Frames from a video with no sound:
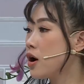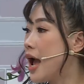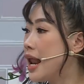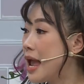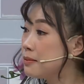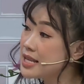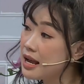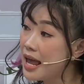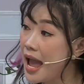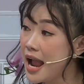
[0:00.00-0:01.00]
Có thể là em
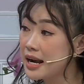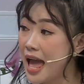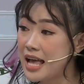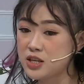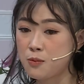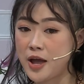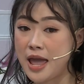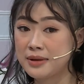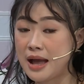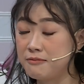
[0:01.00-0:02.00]
sắc lát ra xong rồi
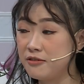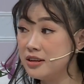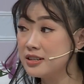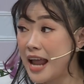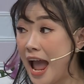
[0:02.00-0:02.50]
em ngâm với nước